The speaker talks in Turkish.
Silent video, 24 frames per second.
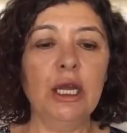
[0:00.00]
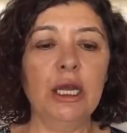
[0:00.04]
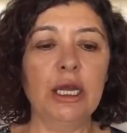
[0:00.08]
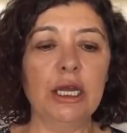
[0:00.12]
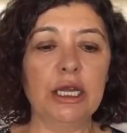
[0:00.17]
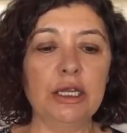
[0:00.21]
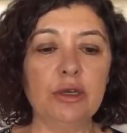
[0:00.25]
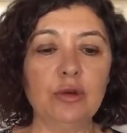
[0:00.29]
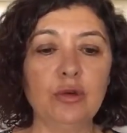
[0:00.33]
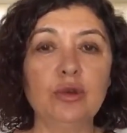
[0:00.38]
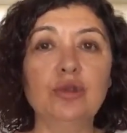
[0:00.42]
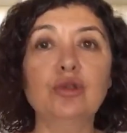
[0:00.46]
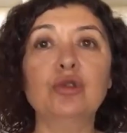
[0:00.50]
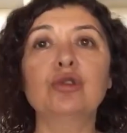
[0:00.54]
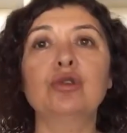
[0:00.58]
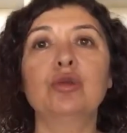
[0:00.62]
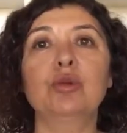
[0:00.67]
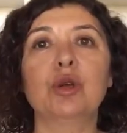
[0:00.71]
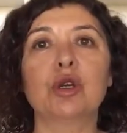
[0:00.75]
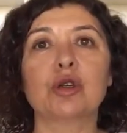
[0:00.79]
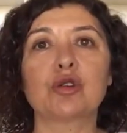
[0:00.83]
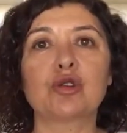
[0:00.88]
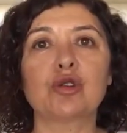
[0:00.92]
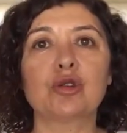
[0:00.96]
e,
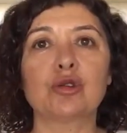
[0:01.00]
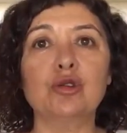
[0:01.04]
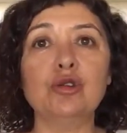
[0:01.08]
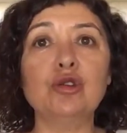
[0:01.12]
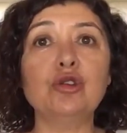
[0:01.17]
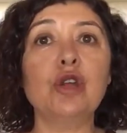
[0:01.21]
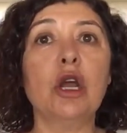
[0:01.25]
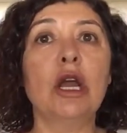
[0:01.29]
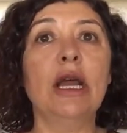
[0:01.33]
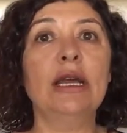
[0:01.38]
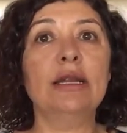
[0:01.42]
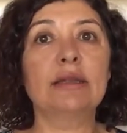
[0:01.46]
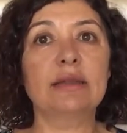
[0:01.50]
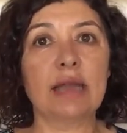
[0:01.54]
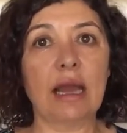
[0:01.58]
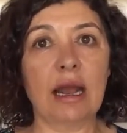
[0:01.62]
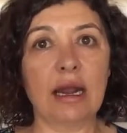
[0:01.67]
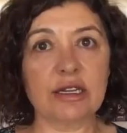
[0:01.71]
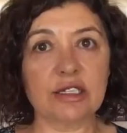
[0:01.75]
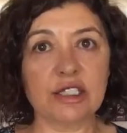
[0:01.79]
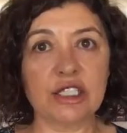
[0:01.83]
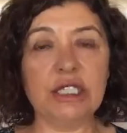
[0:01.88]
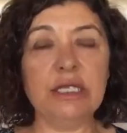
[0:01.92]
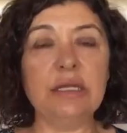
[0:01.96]
unutmuyorsunuz
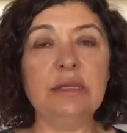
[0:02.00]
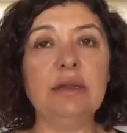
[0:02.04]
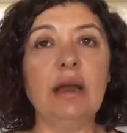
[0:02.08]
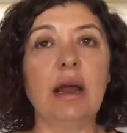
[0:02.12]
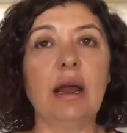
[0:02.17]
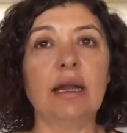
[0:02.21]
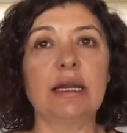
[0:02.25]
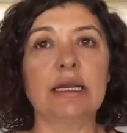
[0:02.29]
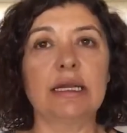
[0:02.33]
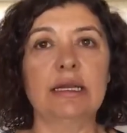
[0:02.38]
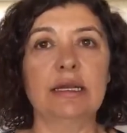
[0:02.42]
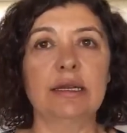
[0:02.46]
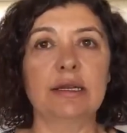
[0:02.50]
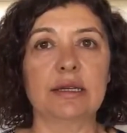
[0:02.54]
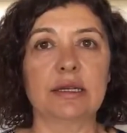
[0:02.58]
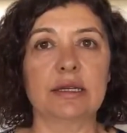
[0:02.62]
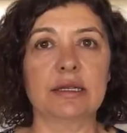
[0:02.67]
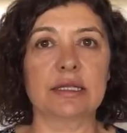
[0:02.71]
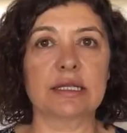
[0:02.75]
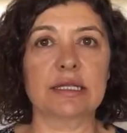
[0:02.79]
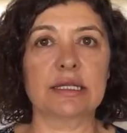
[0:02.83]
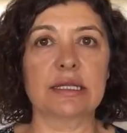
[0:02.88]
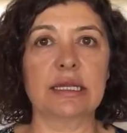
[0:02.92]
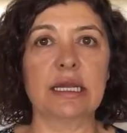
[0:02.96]
tercih
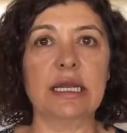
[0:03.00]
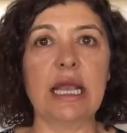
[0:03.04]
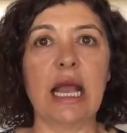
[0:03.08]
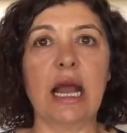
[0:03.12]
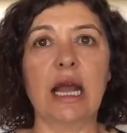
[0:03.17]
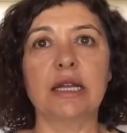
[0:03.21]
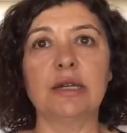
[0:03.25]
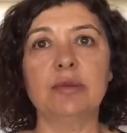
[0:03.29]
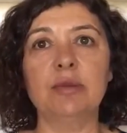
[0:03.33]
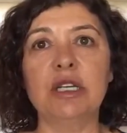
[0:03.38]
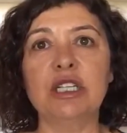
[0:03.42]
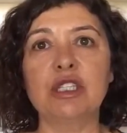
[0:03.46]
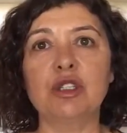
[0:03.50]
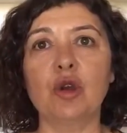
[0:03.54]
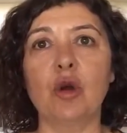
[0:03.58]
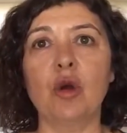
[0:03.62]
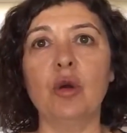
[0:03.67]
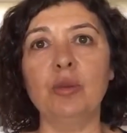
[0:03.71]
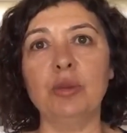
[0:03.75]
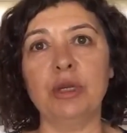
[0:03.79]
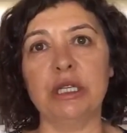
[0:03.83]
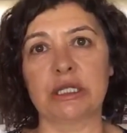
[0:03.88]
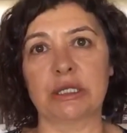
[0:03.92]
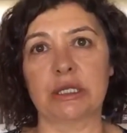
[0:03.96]
tarihleri arasında yani
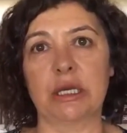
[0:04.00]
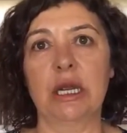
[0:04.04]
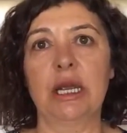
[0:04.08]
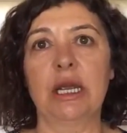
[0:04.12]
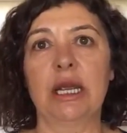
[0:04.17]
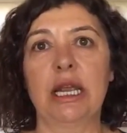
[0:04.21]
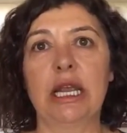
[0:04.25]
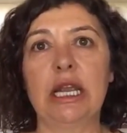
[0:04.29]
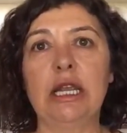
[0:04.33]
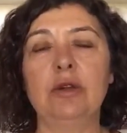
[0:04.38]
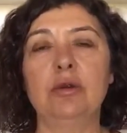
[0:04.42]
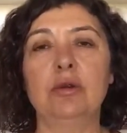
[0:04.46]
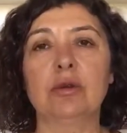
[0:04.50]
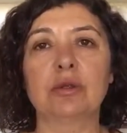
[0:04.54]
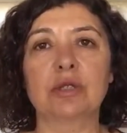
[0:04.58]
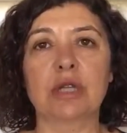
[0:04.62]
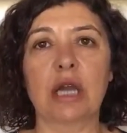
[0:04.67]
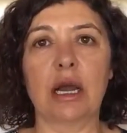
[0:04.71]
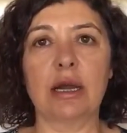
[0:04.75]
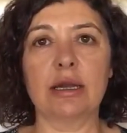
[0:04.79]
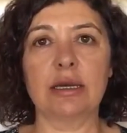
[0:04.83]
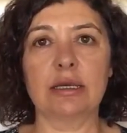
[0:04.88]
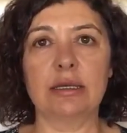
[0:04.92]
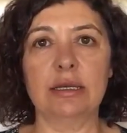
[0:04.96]
5-11 Eylül
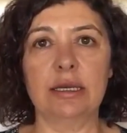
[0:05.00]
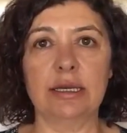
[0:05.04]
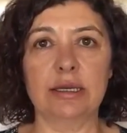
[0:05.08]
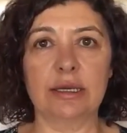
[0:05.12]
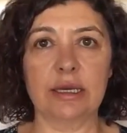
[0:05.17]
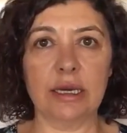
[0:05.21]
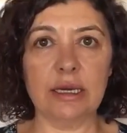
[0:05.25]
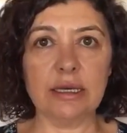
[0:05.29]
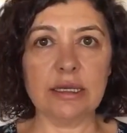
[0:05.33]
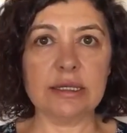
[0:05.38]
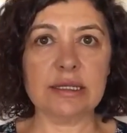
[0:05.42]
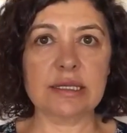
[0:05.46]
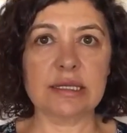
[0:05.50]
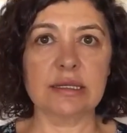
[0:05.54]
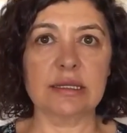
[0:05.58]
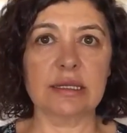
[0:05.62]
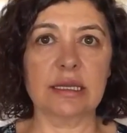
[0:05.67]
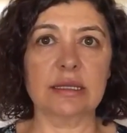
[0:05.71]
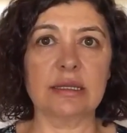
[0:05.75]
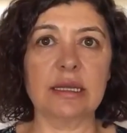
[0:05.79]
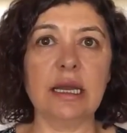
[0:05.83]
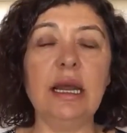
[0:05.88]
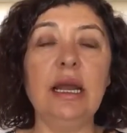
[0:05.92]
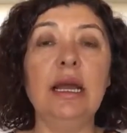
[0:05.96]
tarihleri
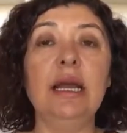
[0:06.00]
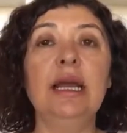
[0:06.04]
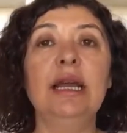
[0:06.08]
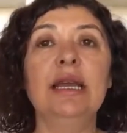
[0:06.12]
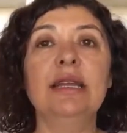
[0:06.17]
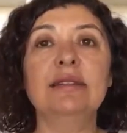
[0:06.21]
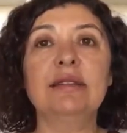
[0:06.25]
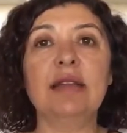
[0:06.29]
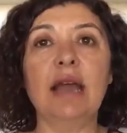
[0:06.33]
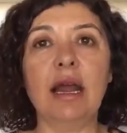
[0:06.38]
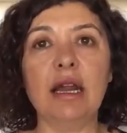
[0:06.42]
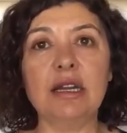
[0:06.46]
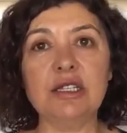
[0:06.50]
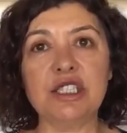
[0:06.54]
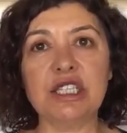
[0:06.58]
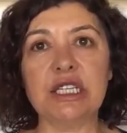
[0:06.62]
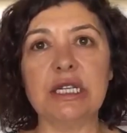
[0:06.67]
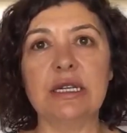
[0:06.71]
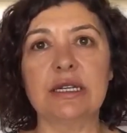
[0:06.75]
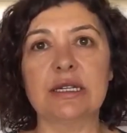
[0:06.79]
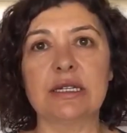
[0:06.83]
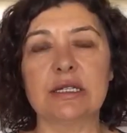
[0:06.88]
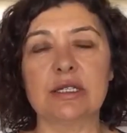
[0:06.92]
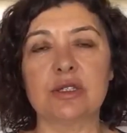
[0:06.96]
arasında da
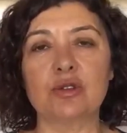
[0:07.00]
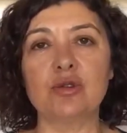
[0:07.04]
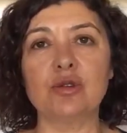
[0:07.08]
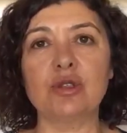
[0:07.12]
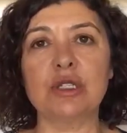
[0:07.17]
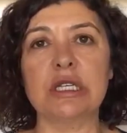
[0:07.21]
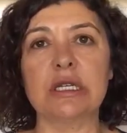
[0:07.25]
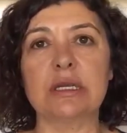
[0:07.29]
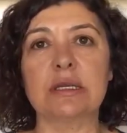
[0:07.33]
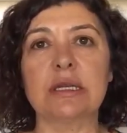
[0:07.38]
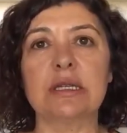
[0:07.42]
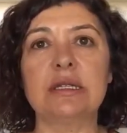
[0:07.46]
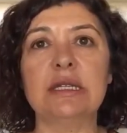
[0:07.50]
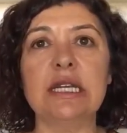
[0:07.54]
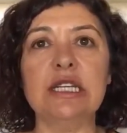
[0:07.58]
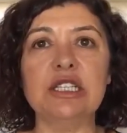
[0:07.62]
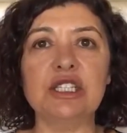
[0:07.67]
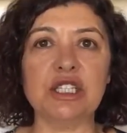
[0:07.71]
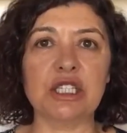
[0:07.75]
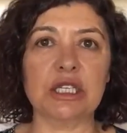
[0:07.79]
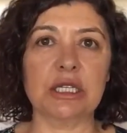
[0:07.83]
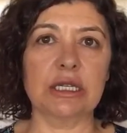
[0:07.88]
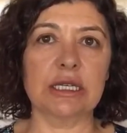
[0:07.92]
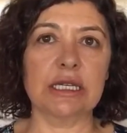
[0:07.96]
tercihleriniz üzerinde
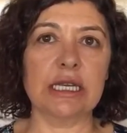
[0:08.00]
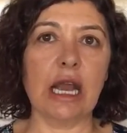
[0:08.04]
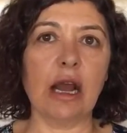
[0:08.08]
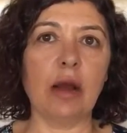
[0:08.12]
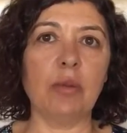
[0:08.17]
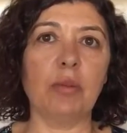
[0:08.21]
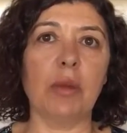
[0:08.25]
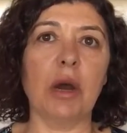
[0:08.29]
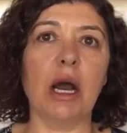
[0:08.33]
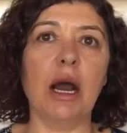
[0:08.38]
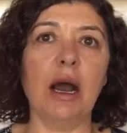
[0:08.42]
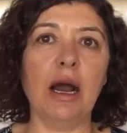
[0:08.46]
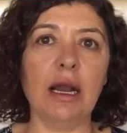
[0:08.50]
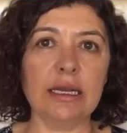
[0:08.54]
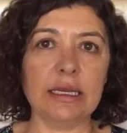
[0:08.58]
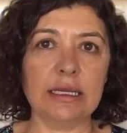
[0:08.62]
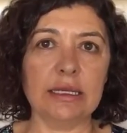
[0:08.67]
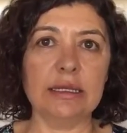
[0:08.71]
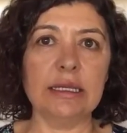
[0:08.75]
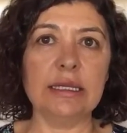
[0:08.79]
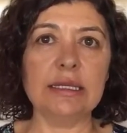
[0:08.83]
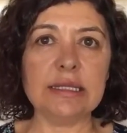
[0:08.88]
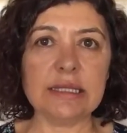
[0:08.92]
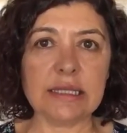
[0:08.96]
değişiklik yapma
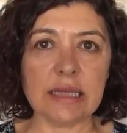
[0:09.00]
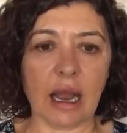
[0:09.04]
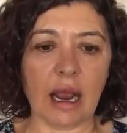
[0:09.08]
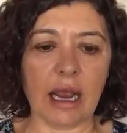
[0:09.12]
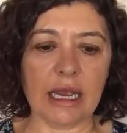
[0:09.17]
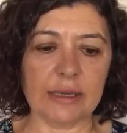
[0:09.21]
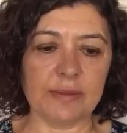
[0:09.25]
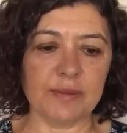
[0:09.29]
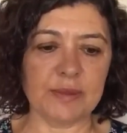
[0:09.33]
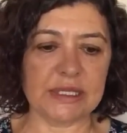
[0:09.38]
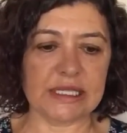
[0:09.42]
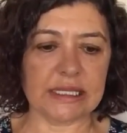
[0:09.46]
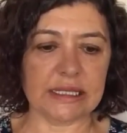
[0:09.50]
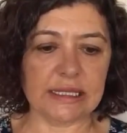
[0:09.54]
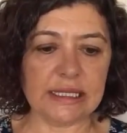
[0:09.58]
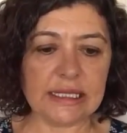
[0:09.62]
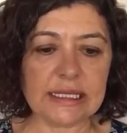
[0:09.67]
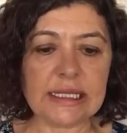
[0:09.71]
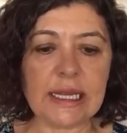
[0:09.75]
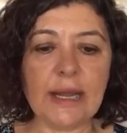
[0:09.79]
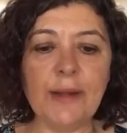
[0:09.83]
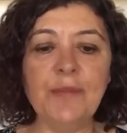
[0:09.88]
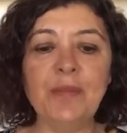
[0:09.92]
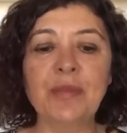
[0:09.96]
hakkına
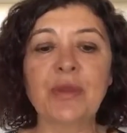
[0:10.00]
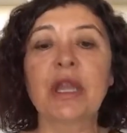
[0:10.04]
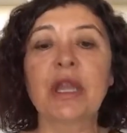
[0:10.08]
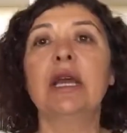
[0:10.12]
sahipsiniz.